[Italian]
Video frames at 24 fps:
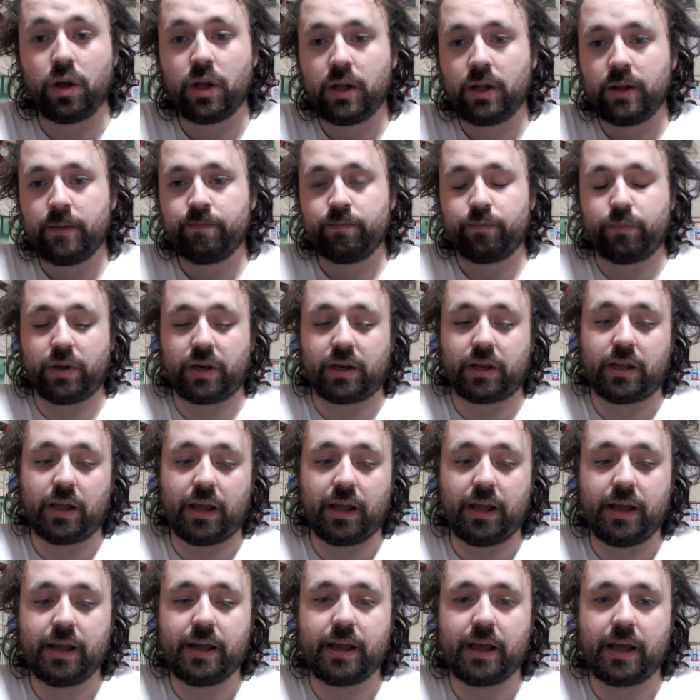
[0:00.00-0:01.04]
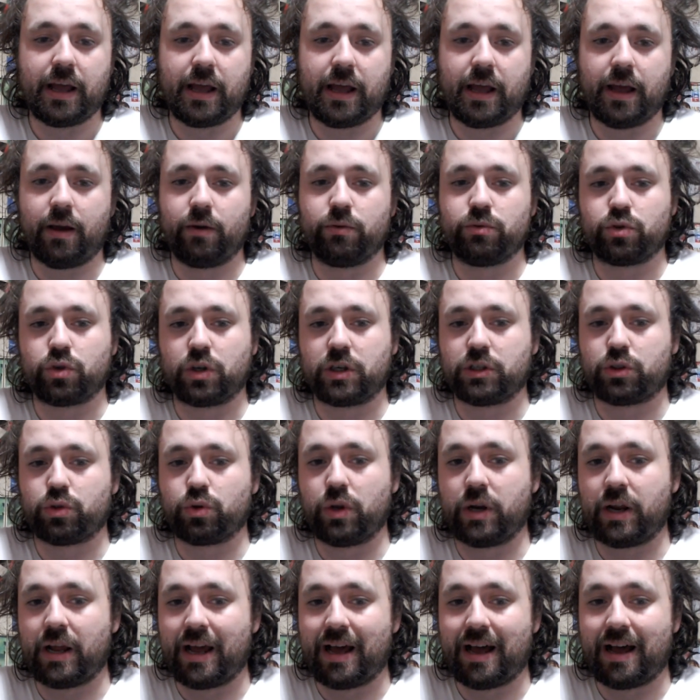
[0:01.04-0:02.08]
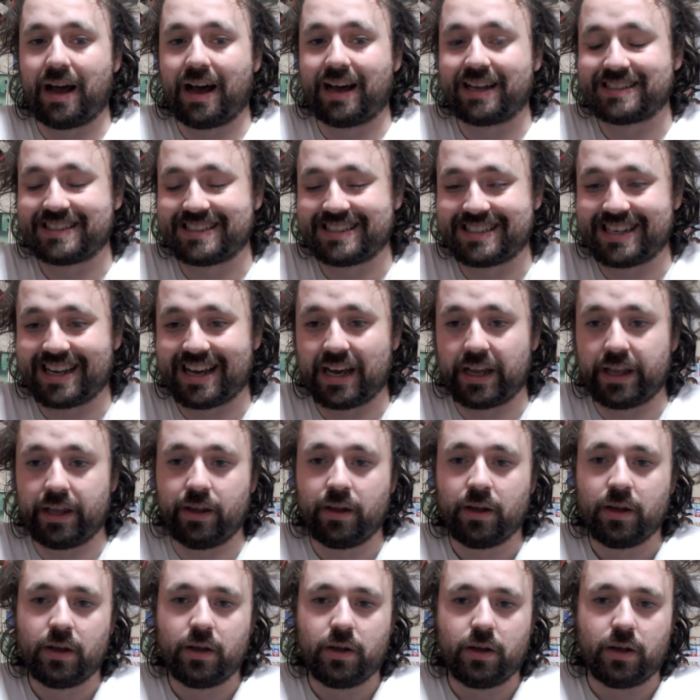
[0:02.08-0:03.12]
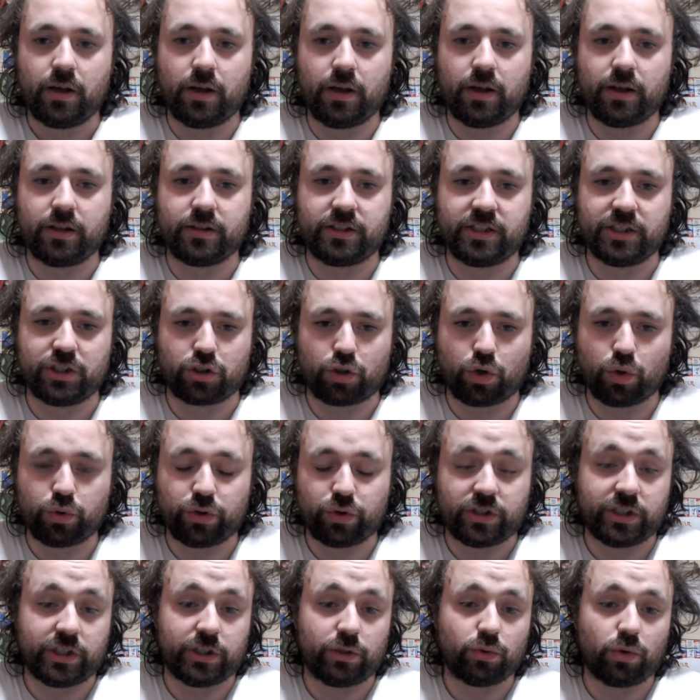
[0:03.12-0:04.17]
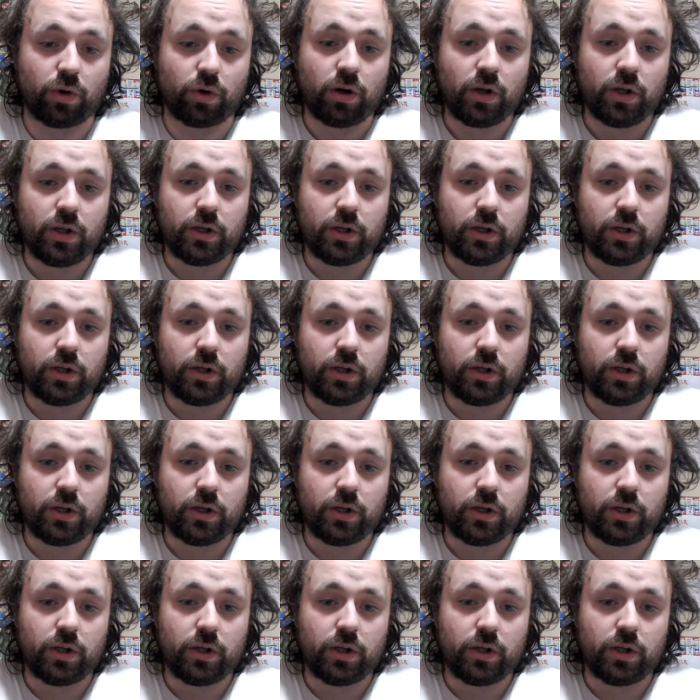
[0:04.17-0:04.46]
perché è un giocatore assai eh, discontinuo.